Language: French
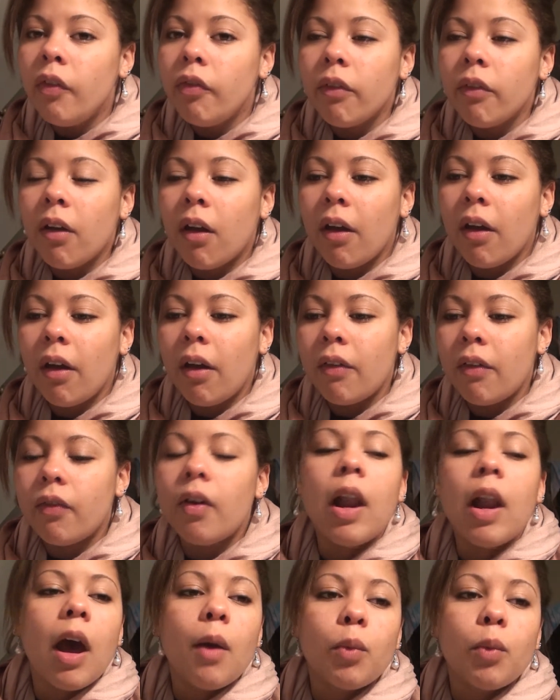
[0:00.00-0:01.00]
Donc euh,
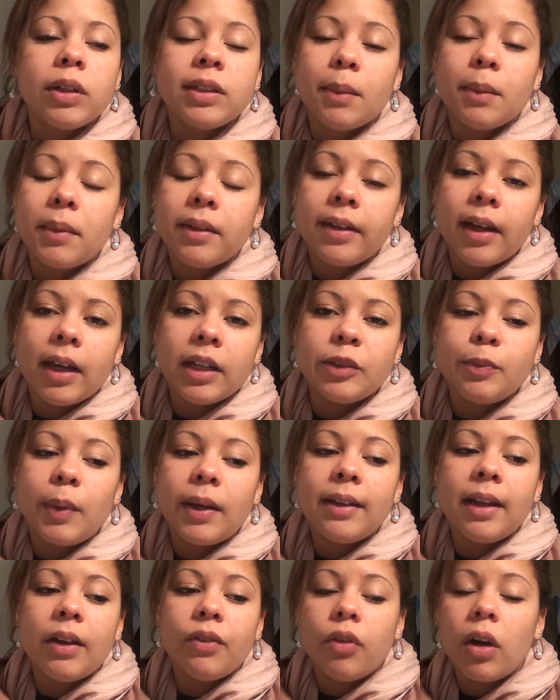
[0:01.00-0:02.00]
voilà, moi ça m'intéresse
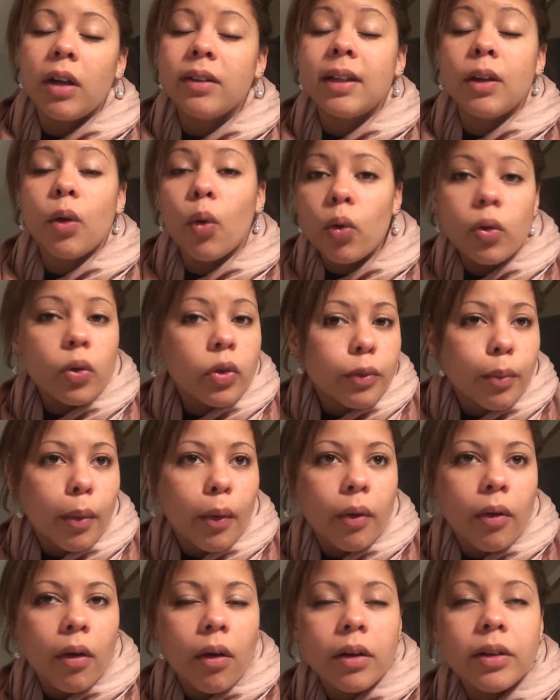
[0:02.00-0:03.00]
pas d'avoir des gros lots de
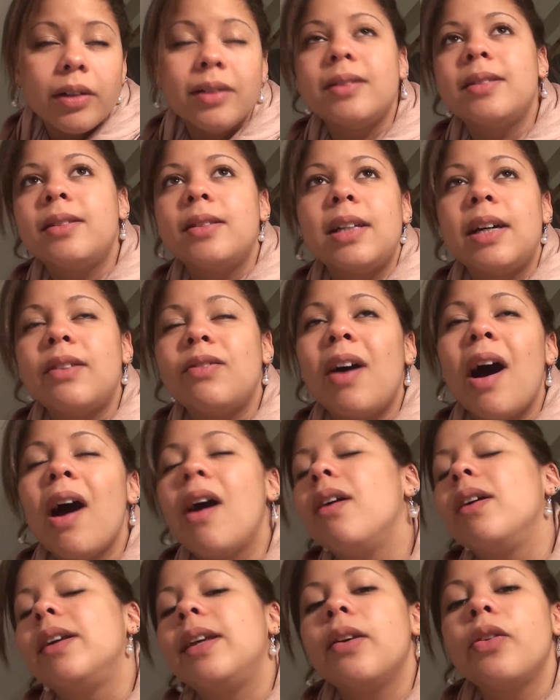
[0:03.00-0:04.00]
breloques, euh, d'en
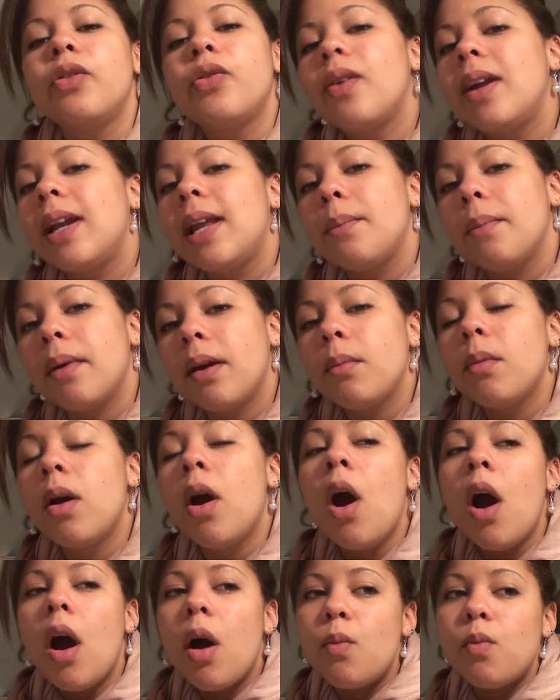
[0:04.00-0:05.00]
avoir 15 fois les mêmes.
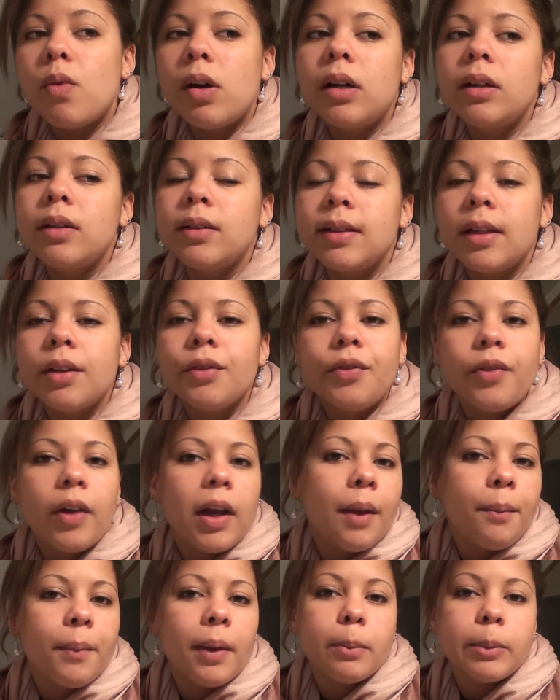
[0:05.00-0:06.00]
Moi 5 fois
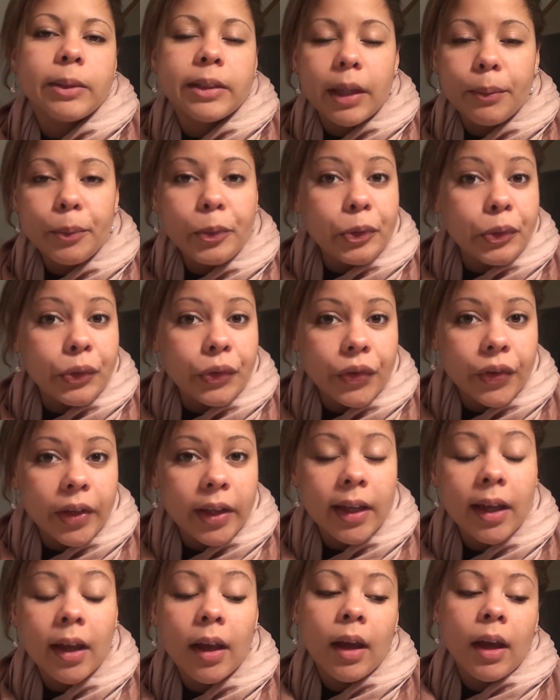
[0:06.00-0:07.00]
la même, ça me
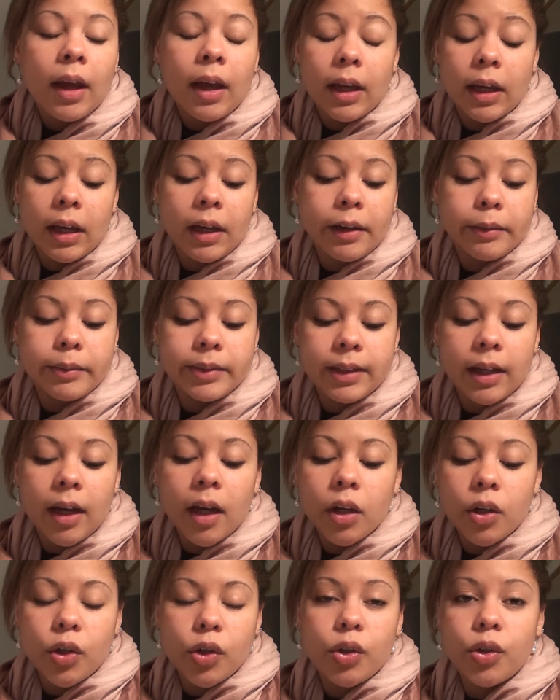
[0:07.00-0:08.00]
suffit. Et comme
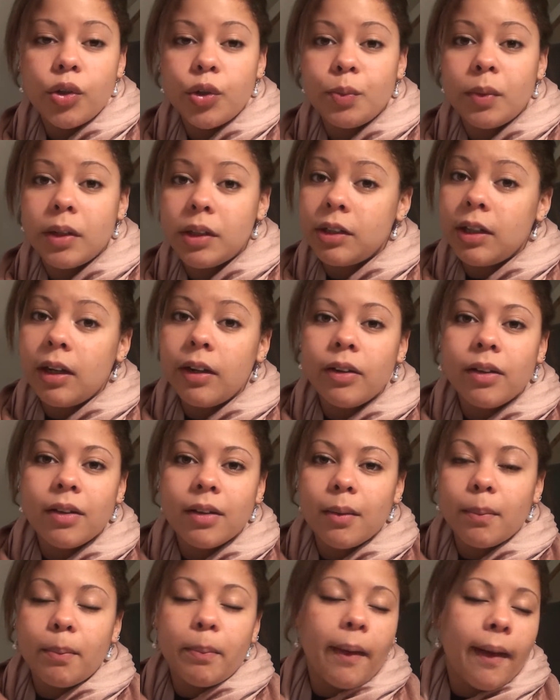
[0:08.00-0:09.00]
ça, je
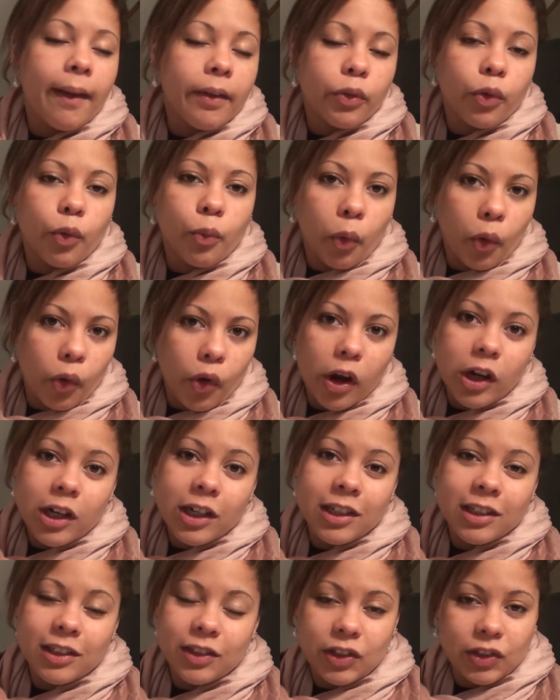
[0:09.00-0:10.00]
m'achète plein de
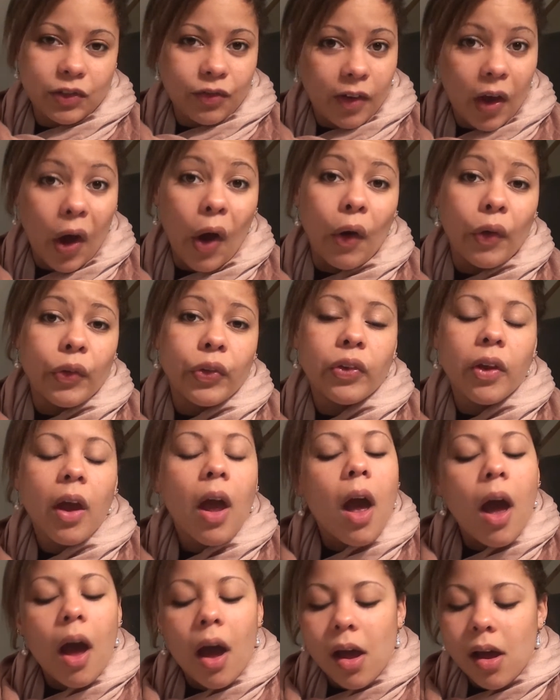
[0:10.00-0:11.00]
breloques différentes.
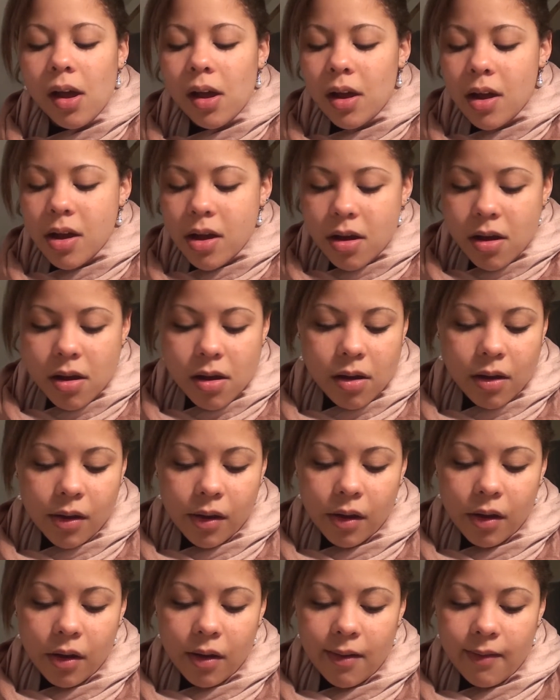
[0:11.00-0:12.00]

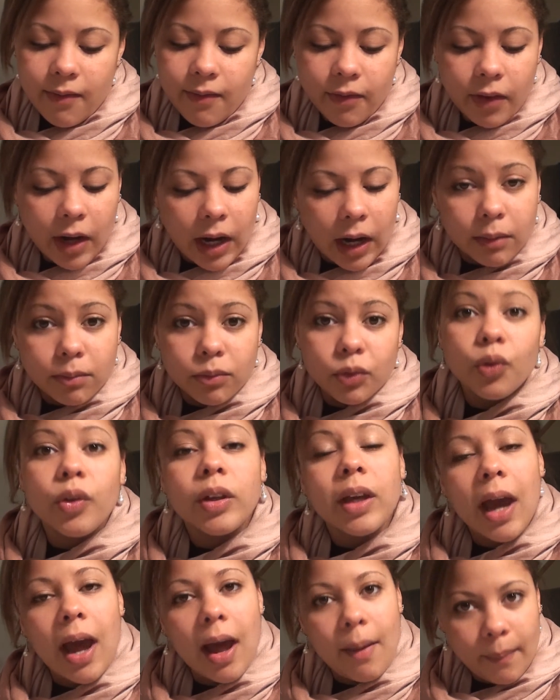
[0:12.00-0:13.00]
voilà,
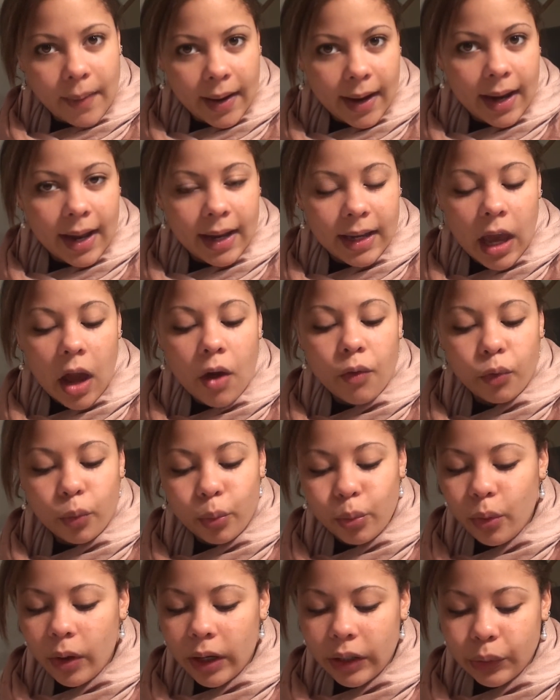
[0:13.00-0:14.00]
donc à Perlaya, vous
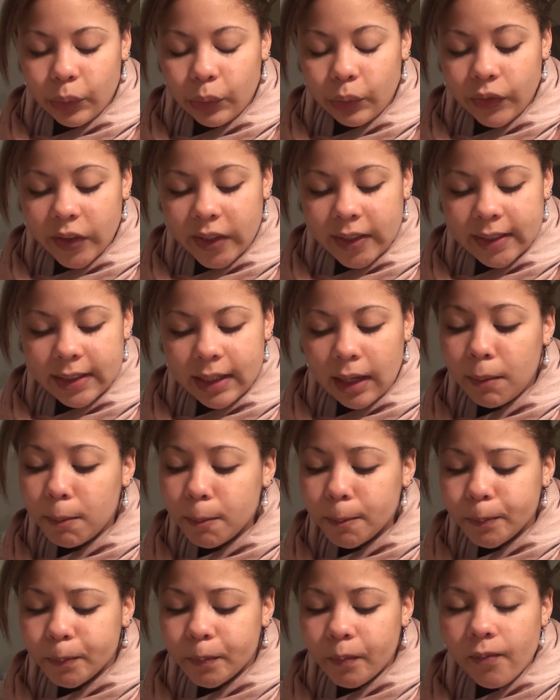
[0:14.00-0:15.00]
pourrez trouver ça.
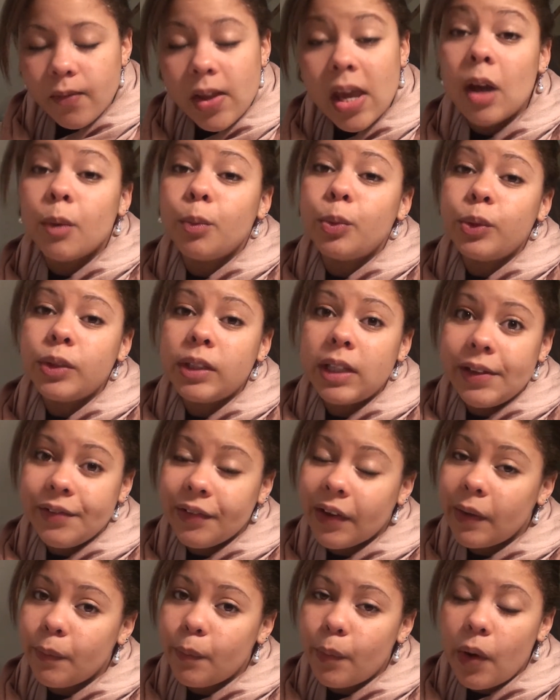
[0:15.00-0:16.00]
Et en plus, les
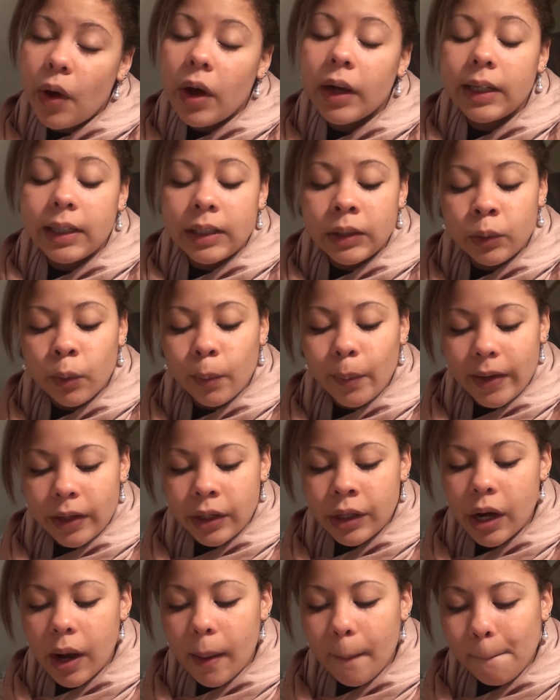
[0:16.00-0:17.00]
frais de port, ils sont pas
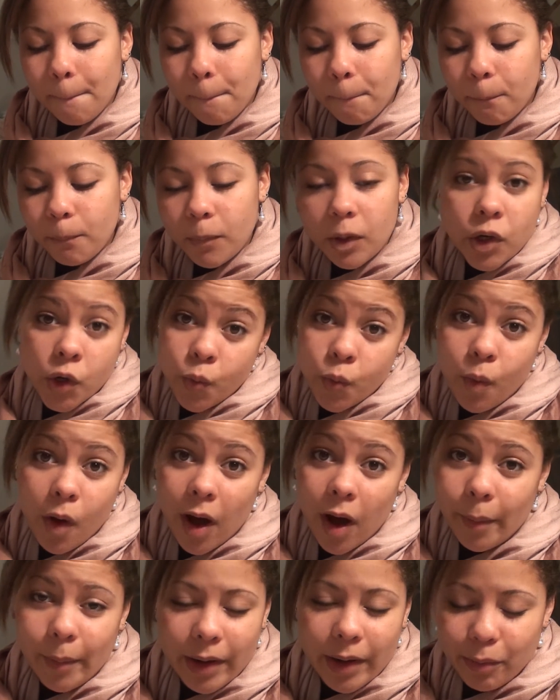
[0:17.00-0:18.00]
chers. Je m'en
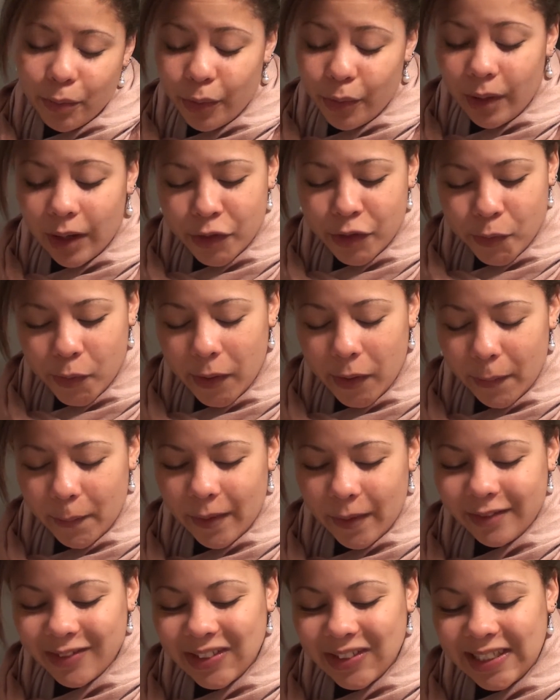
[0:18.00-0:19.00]
rappelle plus, là, je pourrais
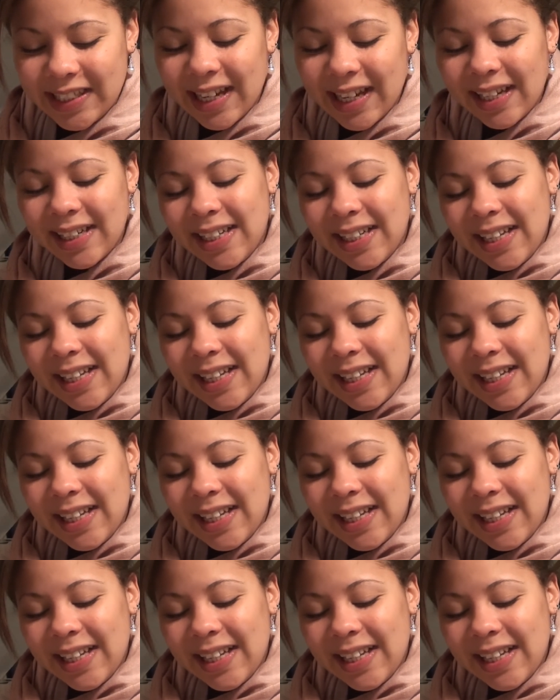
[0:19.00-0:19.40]
pas vous dire.